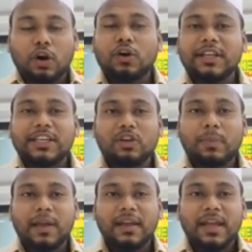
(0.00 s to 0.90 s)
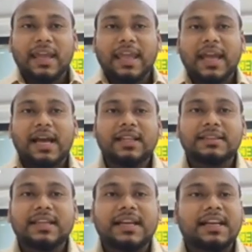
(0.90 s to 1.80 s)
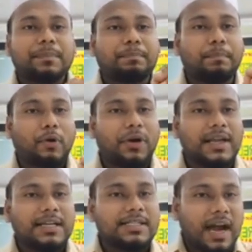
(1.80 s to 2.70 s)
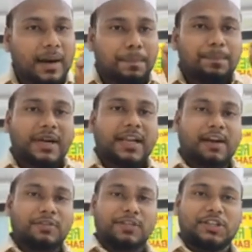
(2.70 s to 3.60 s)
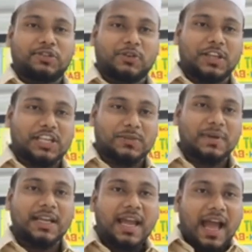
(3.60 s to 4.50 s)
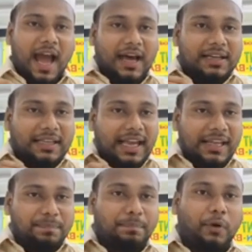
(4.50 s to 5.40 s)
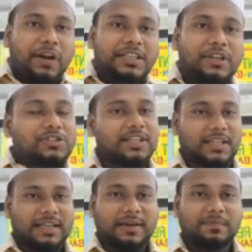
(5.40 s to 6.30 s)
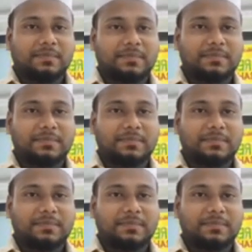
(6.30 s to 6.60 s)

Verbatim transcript: তখনই কী হবে এখান থেকে একটা পয়েন্ট আপনার অ্যাকাউন্টে চলে আসবে আর এই পয়েন্টটা হচ্ছে ইনকাম